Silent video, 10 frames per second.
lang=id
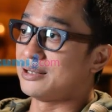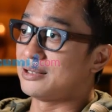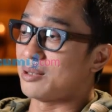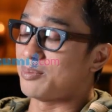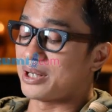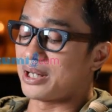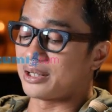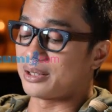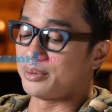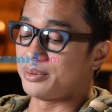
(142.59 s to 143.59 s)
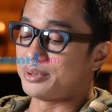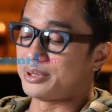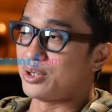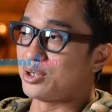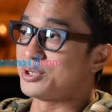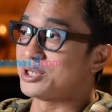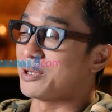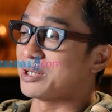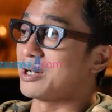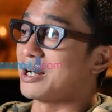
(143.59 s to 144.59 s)
tapi kakiku jauh lebih
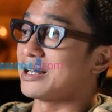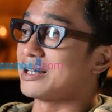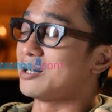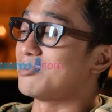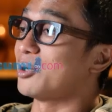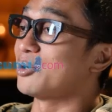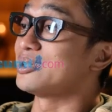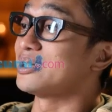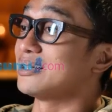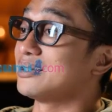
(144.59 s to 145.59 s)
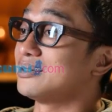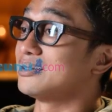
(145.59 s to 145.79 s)
cepat berlari dan meloncat.